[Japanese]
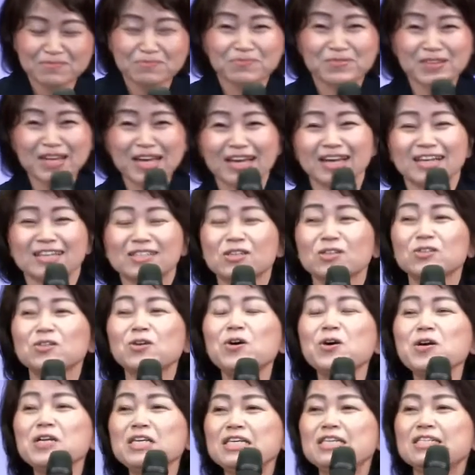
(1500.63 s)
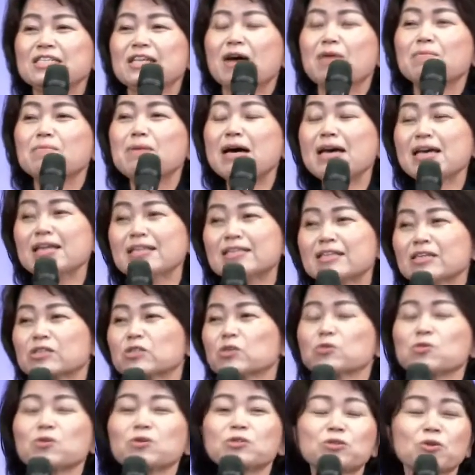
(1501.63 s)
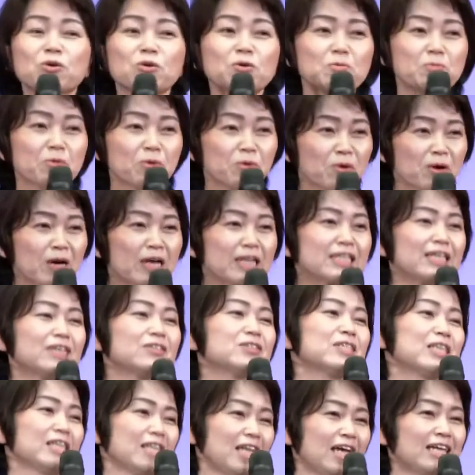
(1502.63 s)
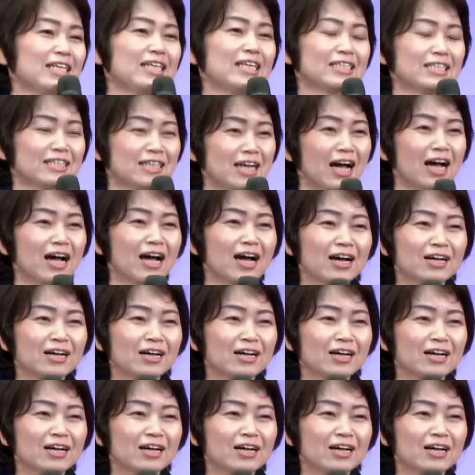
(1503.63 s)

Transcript: ね、そのように名前ってその人を物語るじゃないですか。